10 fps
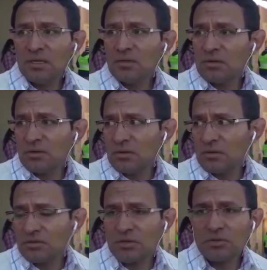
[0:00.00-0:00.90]

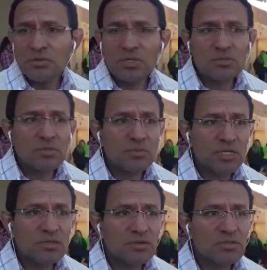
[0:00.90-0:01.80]
lo, sostuve hace un
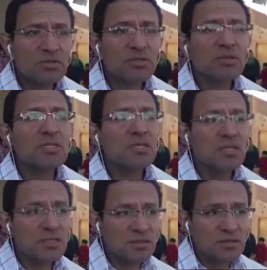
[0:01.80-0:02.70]
momento y lo sigo
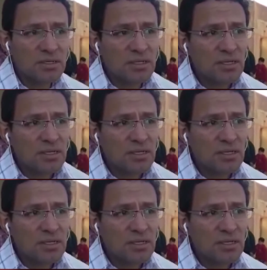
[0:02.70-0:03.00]
sosteniendo.